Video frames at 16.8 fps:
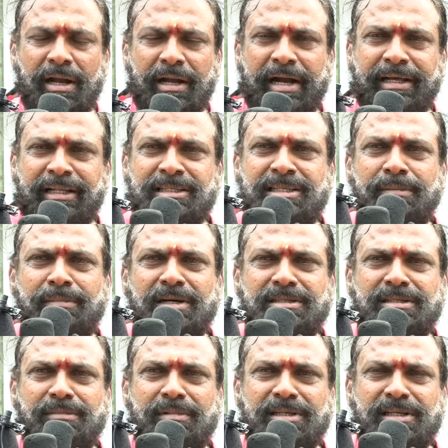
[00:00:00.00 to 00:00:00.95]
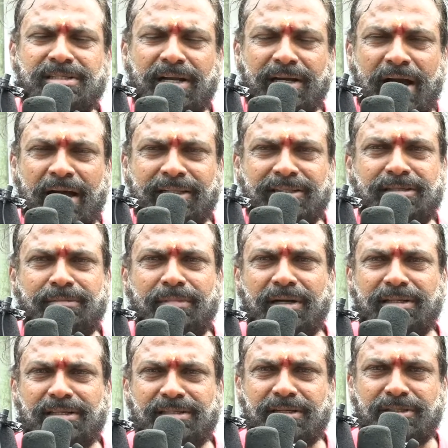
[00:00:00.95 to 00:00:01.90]
ఖైదీ సినిమా సినిమా చేసిన కార్తీక్ సినిమా
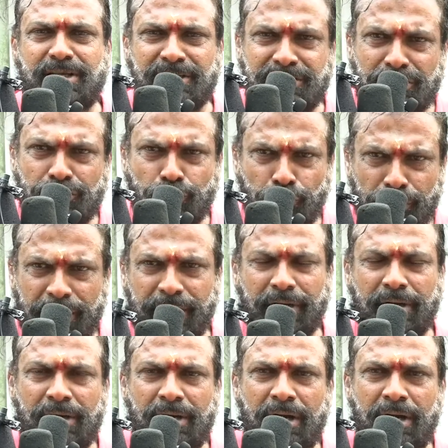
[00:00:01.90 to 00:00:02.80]
చేసిన సత్యన్ సూర్యన్